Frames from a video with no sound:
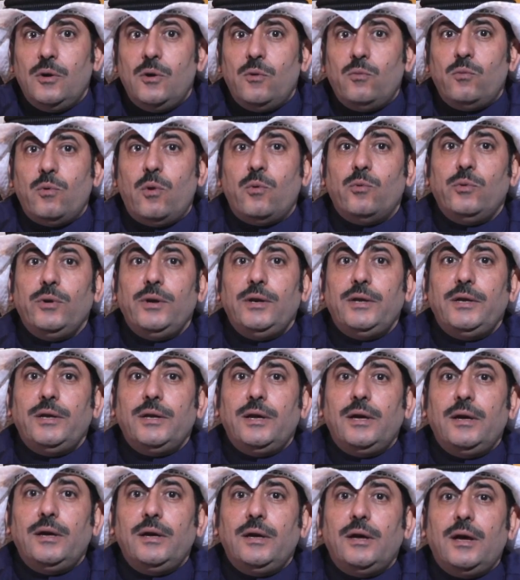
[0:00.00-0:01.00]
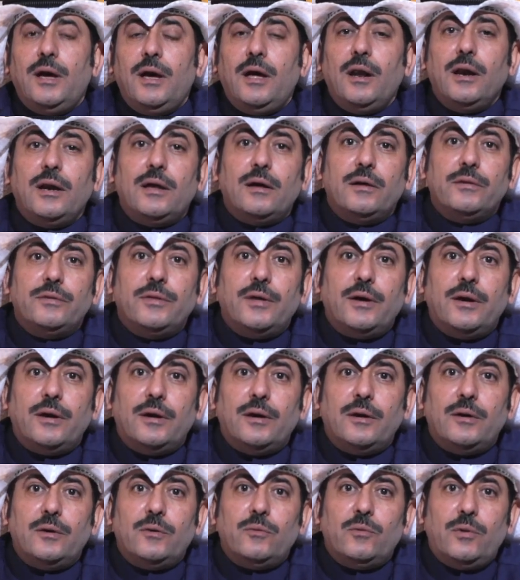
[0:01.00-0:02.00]
وولي
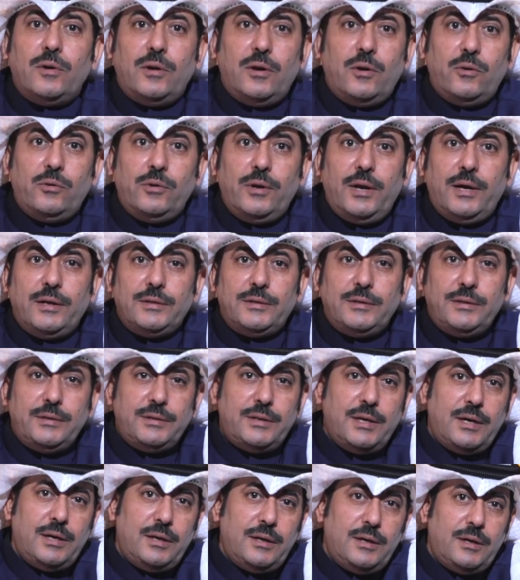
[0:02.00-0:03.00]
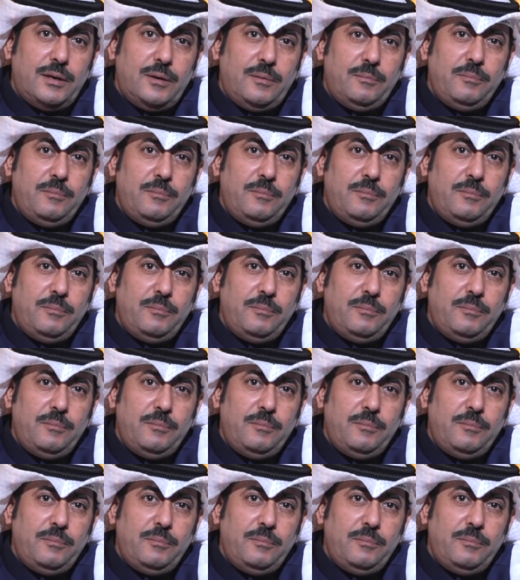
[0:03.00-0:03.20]
القضاء وله العديد